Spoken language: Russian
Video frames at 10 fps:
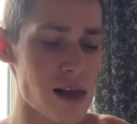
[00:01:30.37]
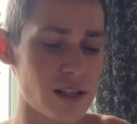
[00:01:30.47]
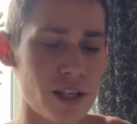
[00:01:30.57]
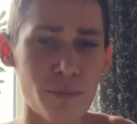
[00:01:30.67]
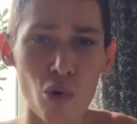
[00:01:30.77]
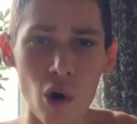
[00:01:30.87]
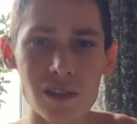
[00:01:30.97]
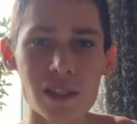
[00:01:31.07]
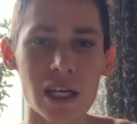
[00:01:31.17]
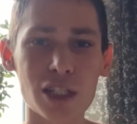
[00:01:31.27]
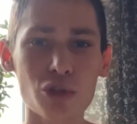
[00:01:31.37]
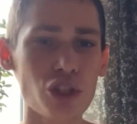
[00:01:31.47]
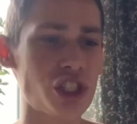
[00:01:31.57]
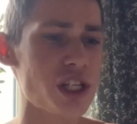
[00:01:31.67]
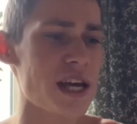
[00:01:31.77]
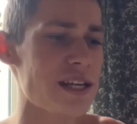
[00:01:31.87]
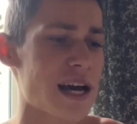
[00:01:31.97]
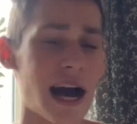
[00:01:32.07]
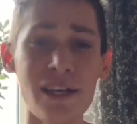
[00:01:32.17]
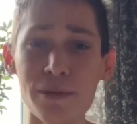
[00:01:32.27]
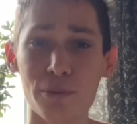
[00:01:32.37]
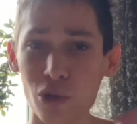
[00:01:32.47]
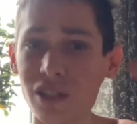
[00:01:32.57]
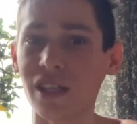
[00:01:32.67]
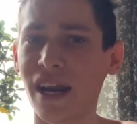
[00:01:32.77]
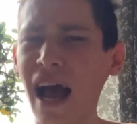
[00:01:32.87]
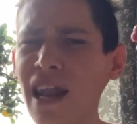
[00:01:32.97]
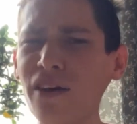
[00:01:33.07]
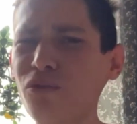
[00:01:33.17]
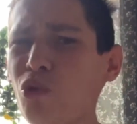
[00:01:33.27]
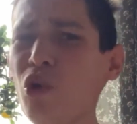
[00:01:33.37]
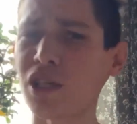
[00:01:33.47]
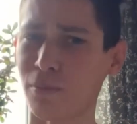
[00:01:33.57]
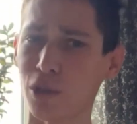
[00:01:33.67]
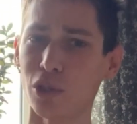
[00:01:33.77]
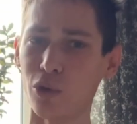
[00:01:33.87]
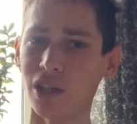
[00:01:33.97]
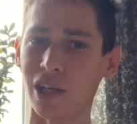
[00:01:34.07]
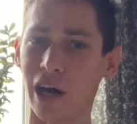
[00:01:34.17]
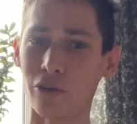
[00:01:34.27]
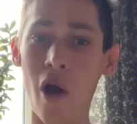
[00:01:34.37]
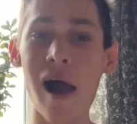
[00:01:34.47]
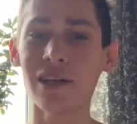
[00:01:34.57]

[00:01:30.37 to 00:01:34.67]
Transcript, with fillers: Эмоции, ощущения, они просто реально в космос улетают.